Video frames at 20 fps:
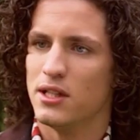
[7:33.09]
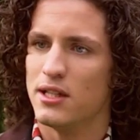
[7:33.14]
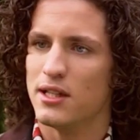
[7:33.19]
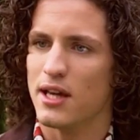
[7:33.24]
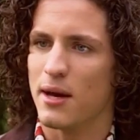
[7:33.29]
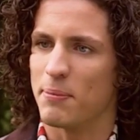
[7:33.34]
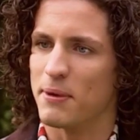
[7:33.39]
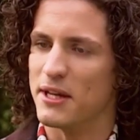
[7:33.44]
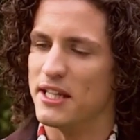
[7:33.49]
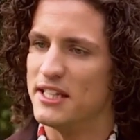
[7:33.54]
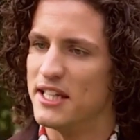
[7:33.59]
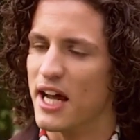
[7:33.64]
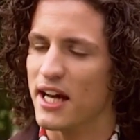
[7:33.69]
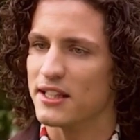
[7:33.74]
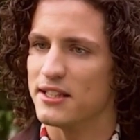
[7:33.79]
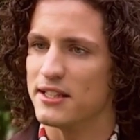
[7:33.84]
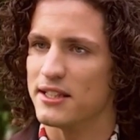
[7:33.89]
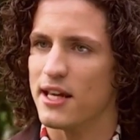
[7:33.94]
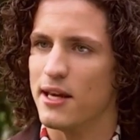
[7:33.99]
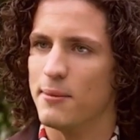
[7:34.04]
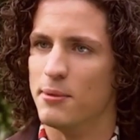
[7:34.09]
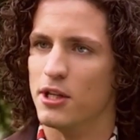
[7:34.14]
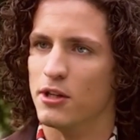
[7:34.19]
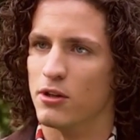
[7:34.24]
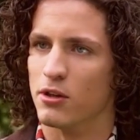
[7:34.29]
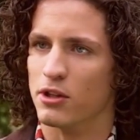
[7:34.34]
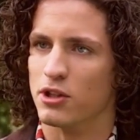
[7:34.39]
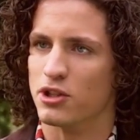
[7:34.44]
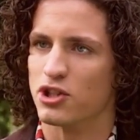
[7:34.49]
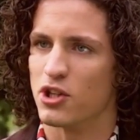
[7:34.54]
Ich habe gedacht, ich gebe dir
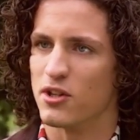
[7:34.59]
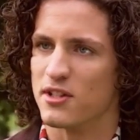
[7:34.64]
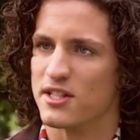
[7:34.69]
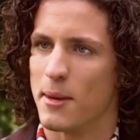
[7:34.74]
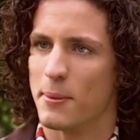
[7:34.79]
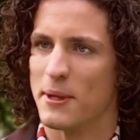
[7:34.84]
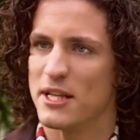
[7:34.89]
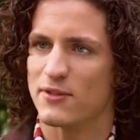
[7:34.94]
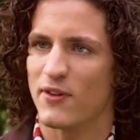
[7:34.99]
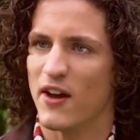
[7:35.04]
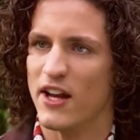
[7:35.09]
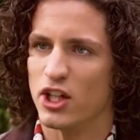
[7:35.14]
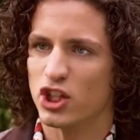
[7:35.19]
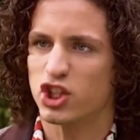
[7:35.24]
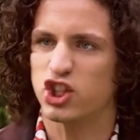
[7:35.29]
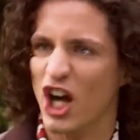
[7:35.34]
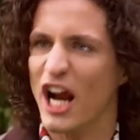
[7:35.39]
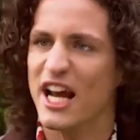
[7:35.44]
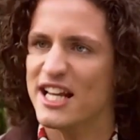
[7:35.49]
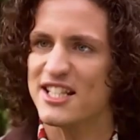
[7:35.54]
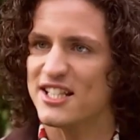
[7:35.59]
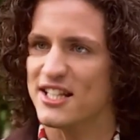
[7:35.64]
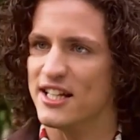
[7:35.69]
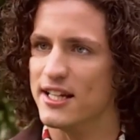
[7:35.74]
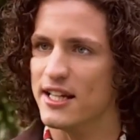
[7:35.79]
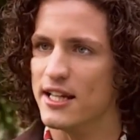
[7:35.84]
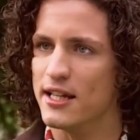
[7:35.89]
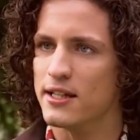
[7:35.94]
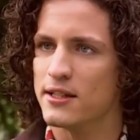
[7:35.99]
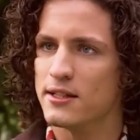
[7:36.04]
noch eine Chance, aber das war eine
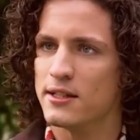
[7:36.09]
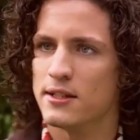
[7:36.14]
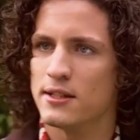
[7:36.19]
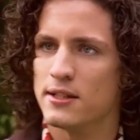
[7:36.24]
Scheißidee.